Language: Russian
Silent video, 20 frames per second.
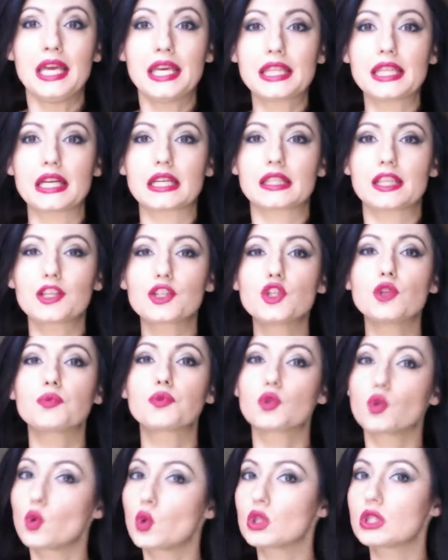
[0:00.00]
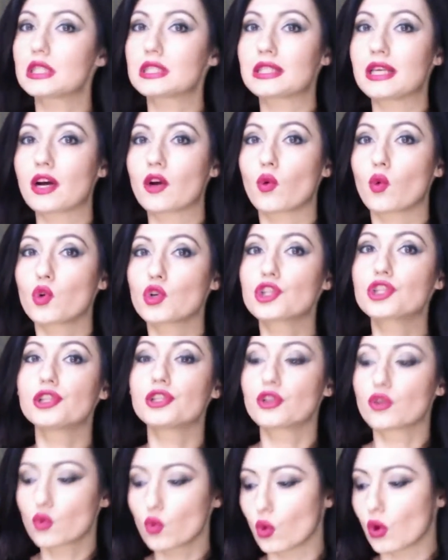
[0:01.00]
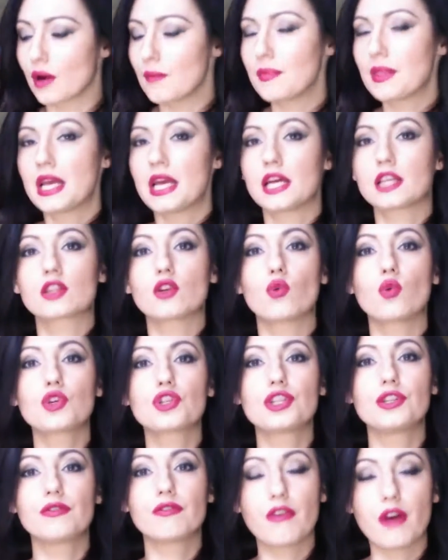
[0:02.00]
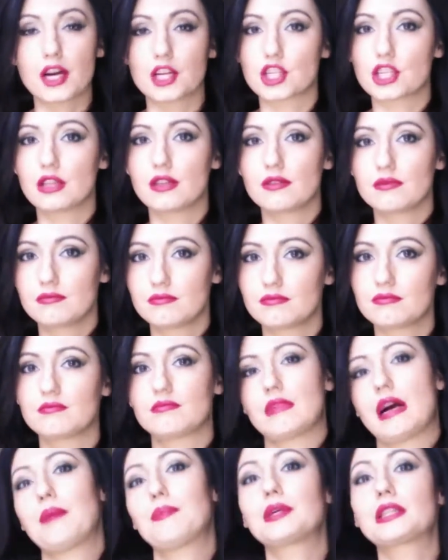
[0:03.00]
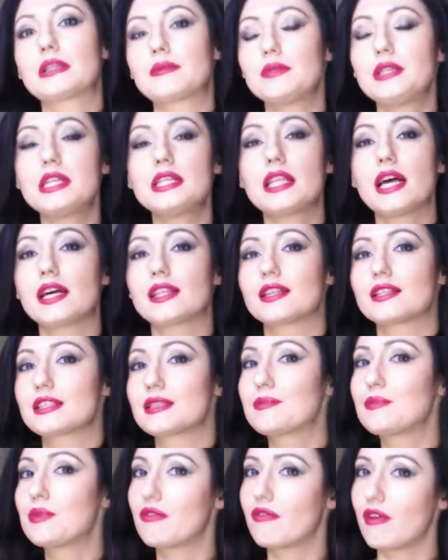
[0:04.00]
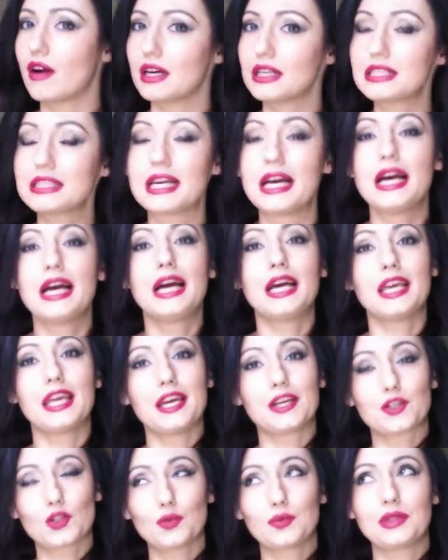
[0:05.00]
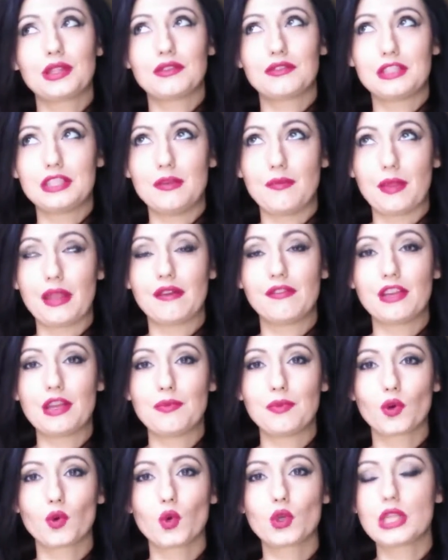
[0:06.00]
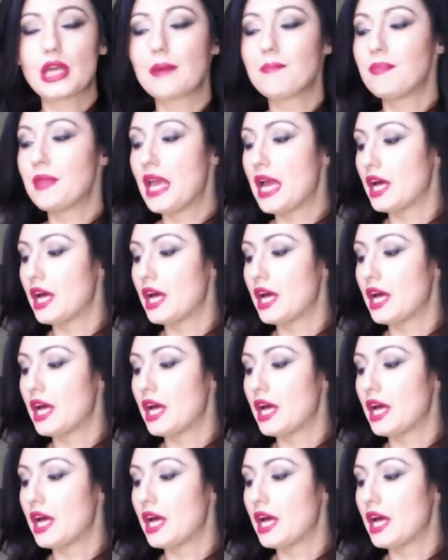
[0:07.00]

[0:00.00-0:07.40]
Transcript: Итак, начнем с ухода за кожей рук. Это очень важно, об этом не надо забывать, и особенно в зимнее время года.